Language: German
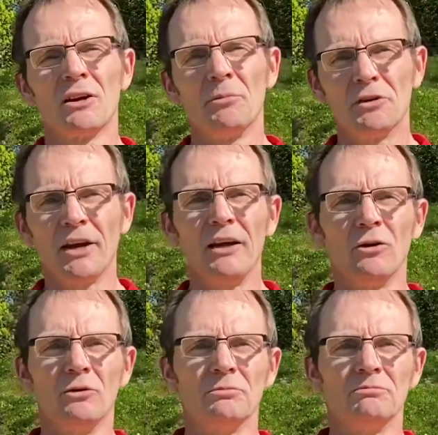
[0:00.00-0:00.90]

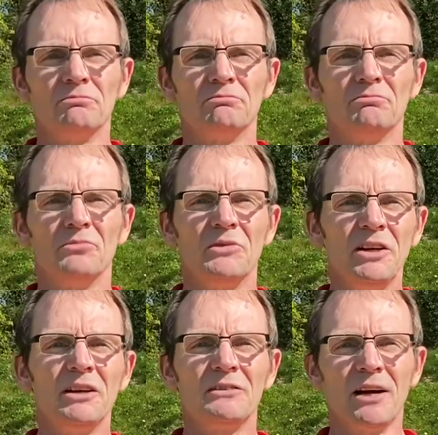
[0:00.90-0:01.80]
Beteiligung.
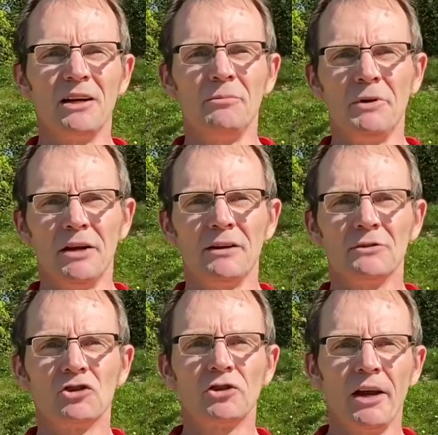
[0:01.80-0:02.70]
Digitale
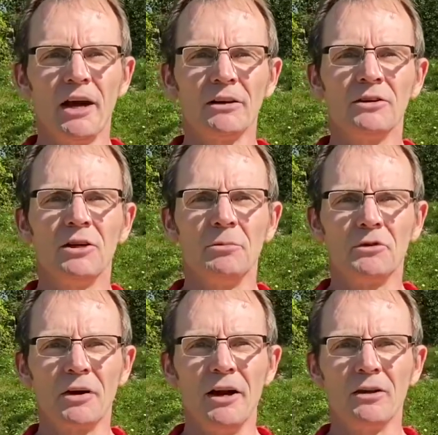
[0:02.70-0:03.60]
Medien stärken die
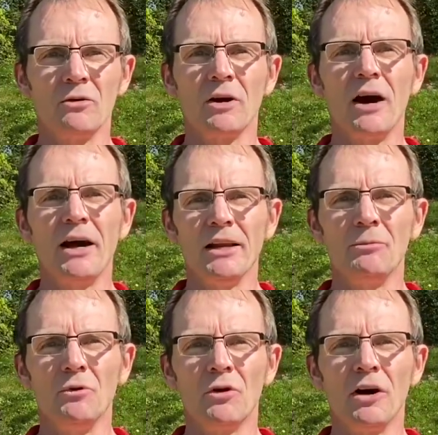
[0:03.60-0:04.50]
Beteiligung aller
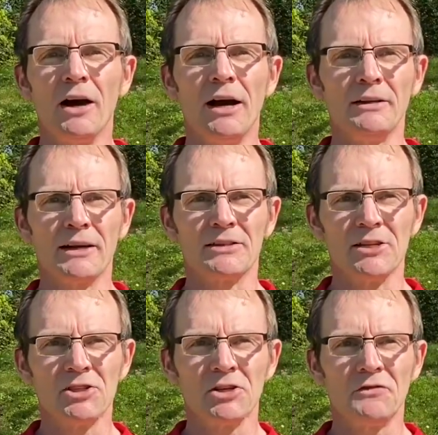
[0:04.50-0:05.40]
Bürger an der
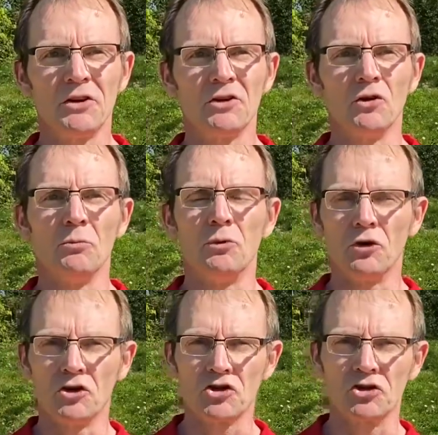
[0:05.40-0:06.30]
gesellschaftlichen und
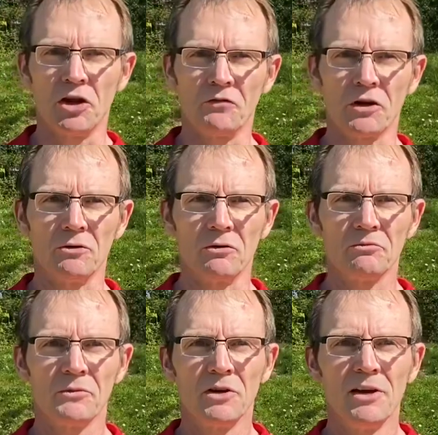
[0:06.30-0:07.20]
politischen Entwicklung.
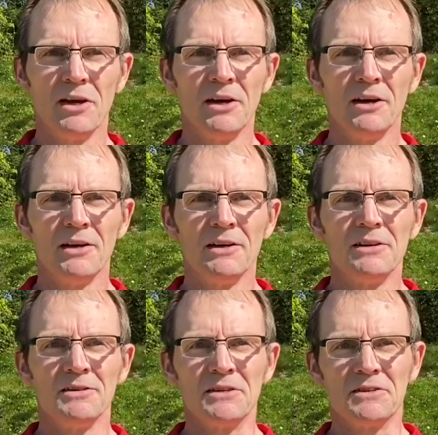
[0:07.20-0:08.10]

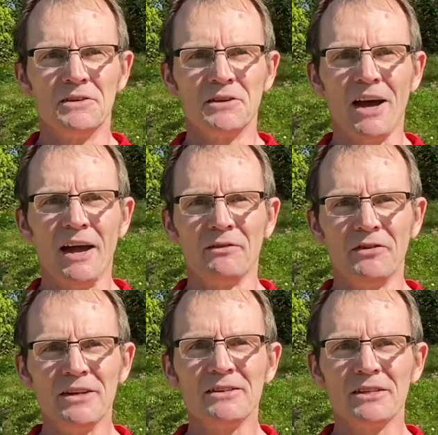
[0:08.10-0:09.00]
Sie sind ein
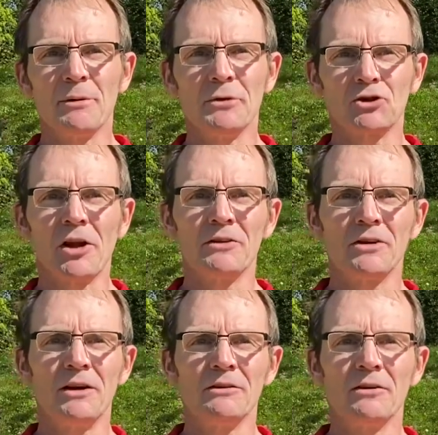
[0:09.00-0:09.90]
wesentlicher
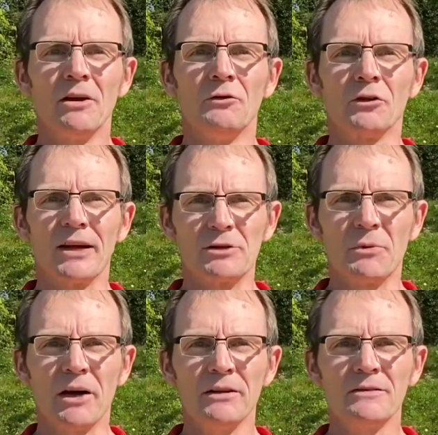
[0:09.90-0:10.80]
Bestandteil für
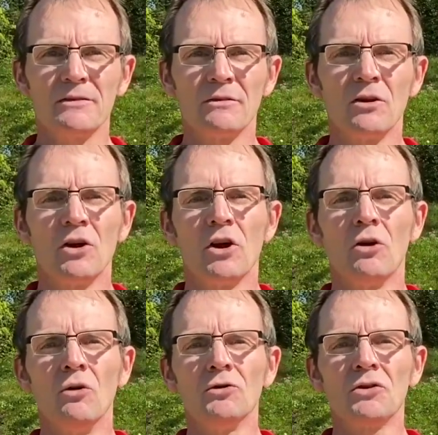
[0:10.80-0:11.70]
Transparenz
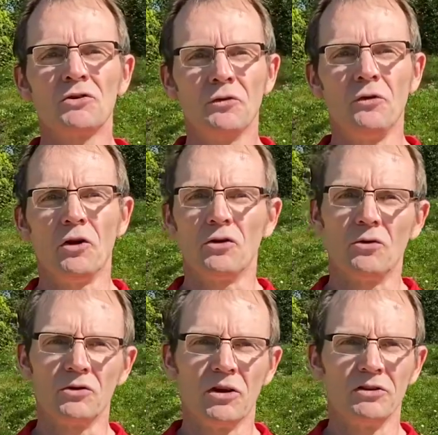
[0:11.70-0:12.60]
und zur
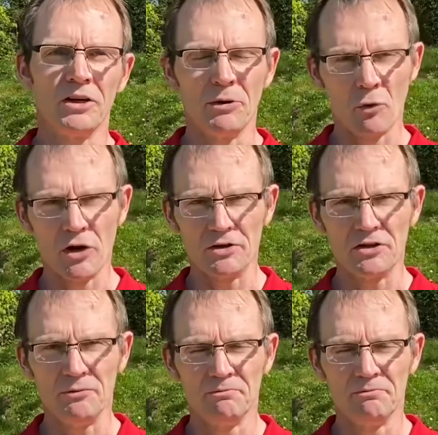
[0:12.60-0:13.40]
Förderung der Demokratie.